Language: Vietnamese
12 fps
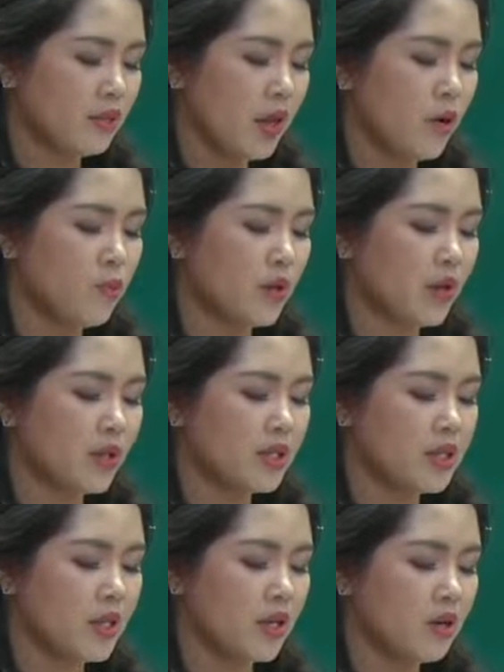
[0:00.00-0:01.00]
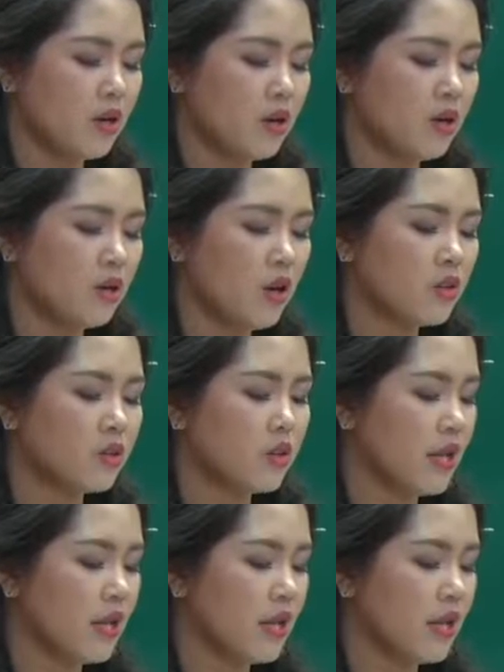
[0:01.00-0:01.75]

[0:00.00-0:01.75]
theo một cái gì along the